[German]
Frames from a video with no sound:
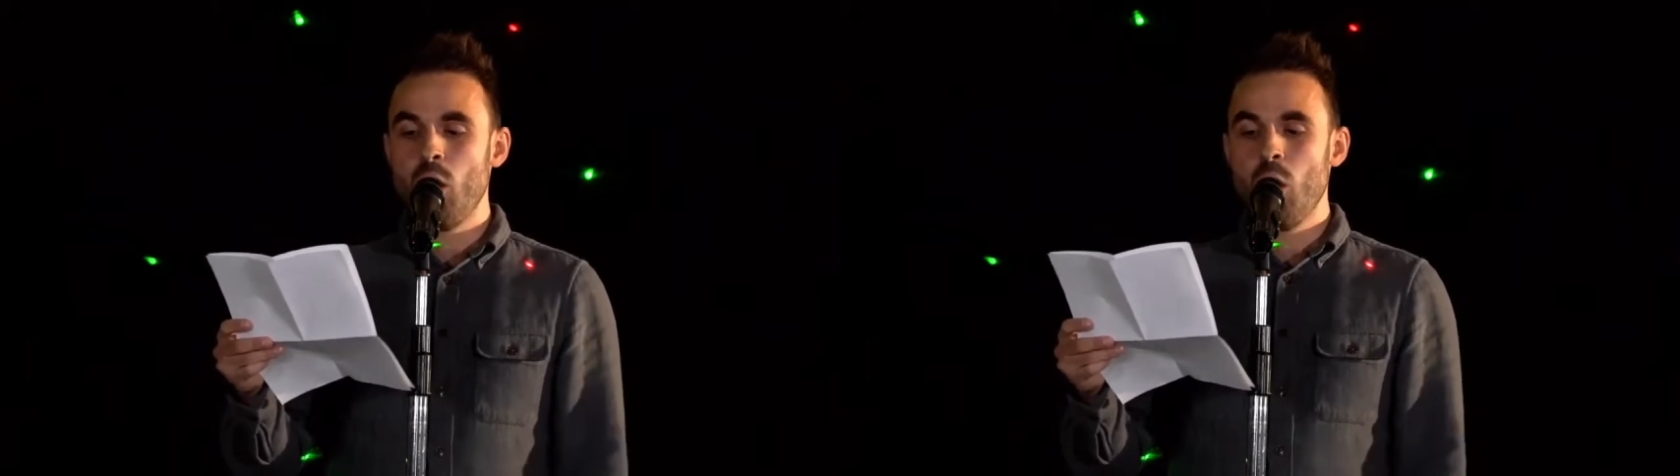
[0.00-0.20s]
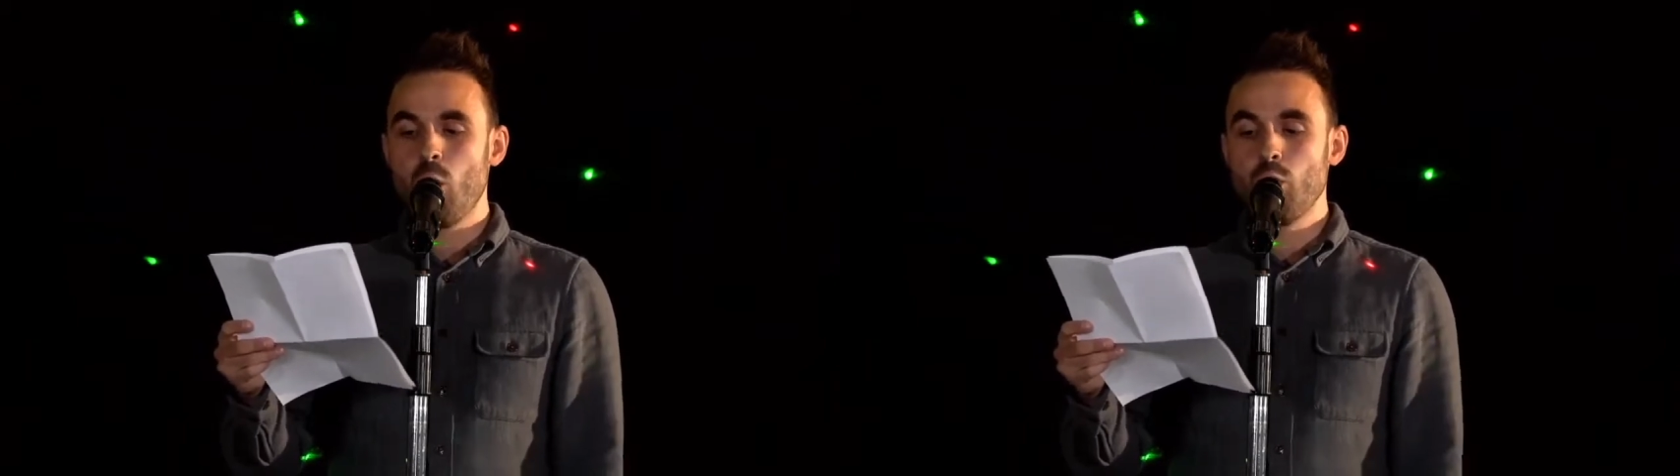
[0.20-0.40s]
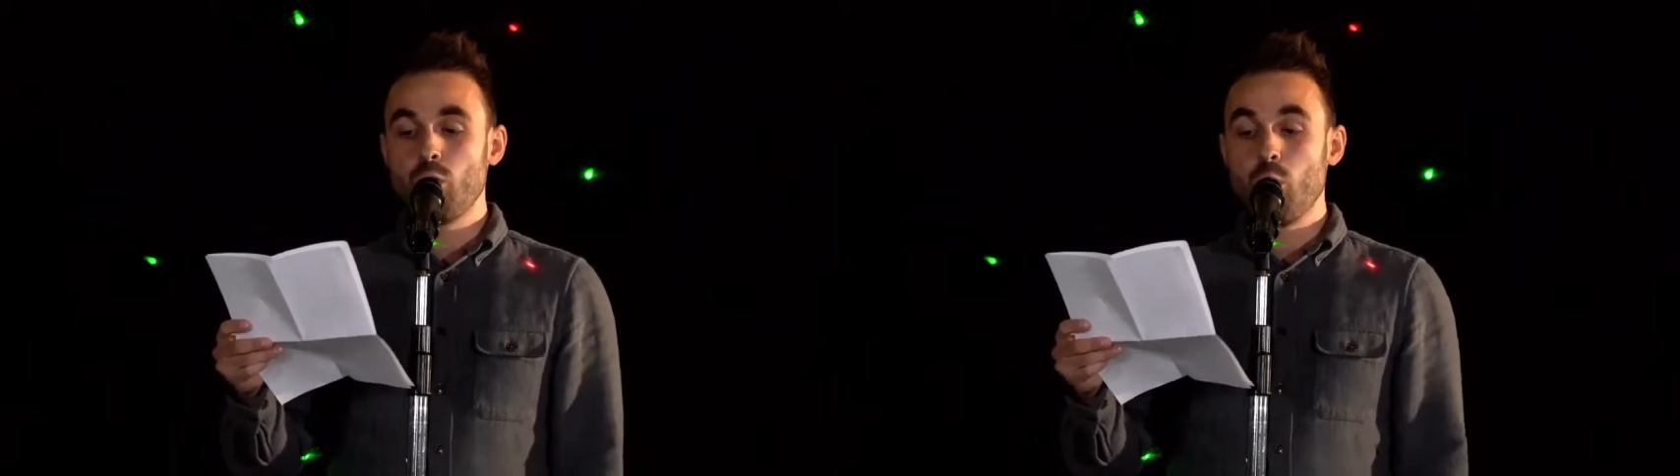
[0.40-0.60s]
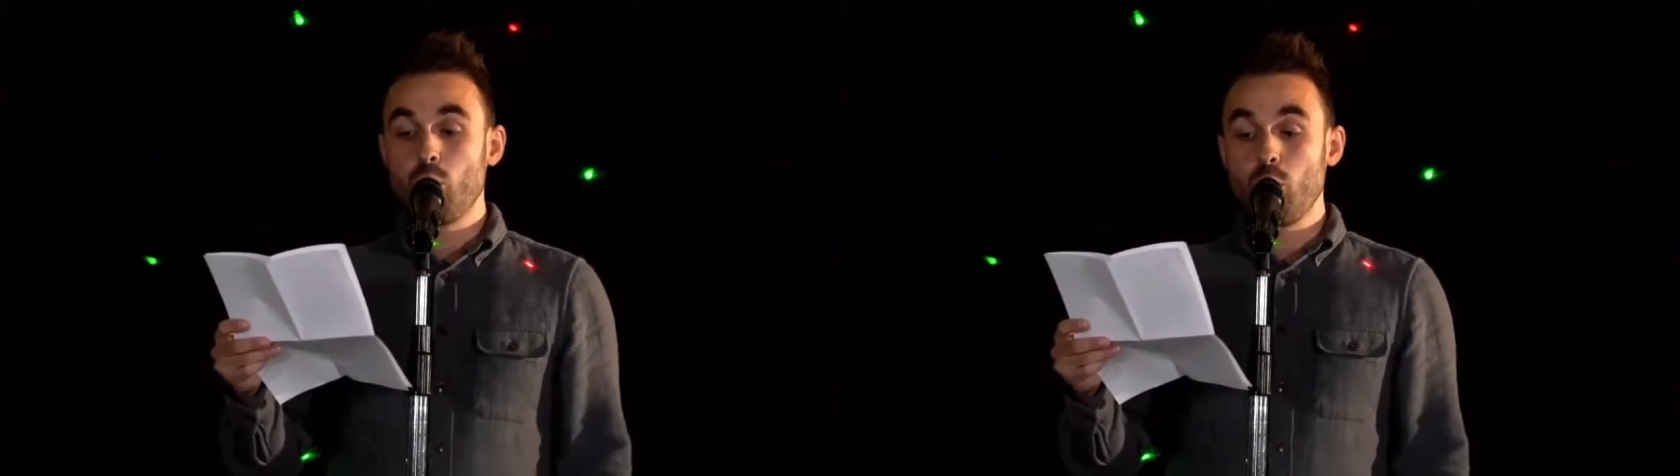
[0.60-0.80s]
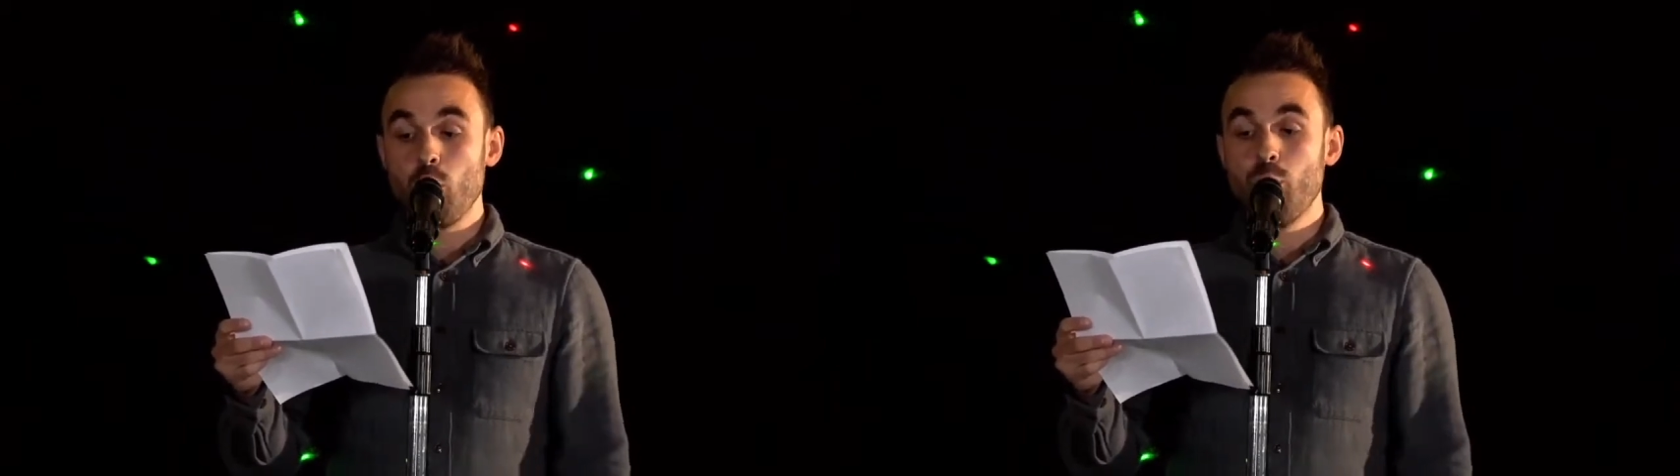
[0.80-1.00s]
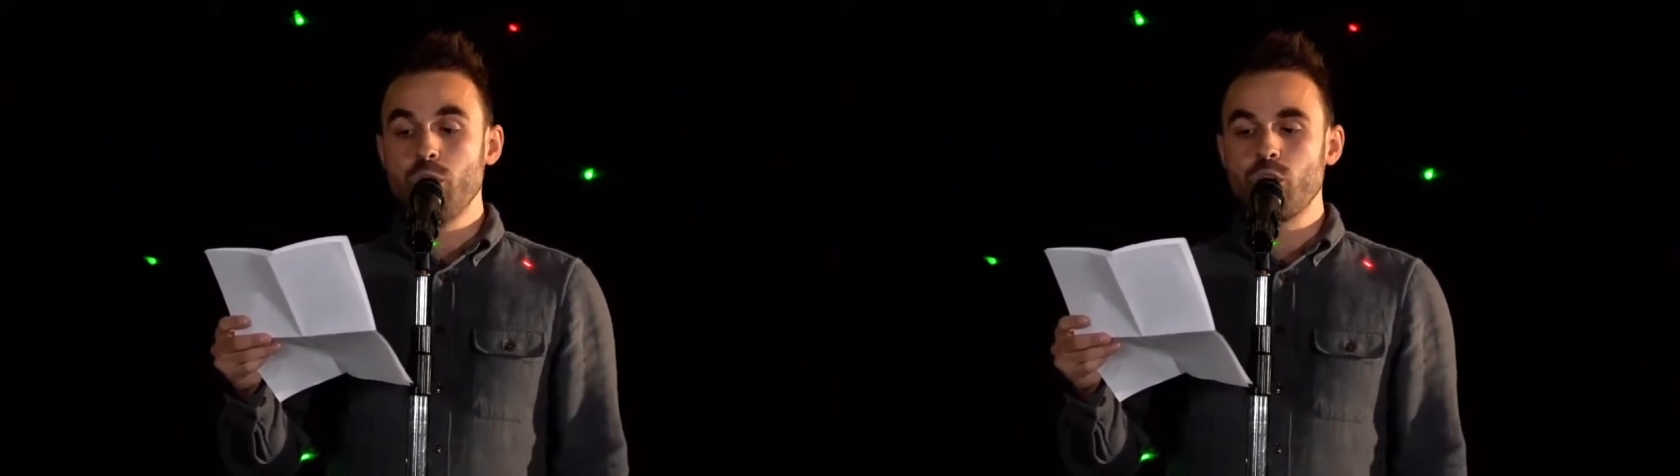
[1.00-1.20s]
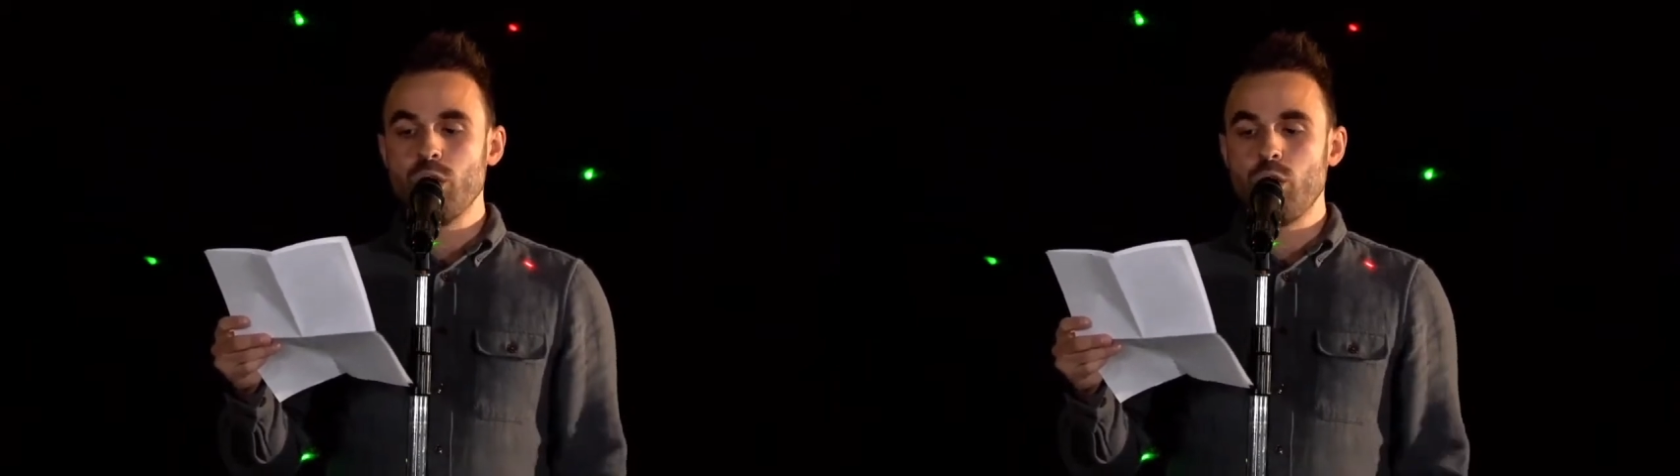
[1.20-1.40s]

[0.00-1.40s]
und ökonomische,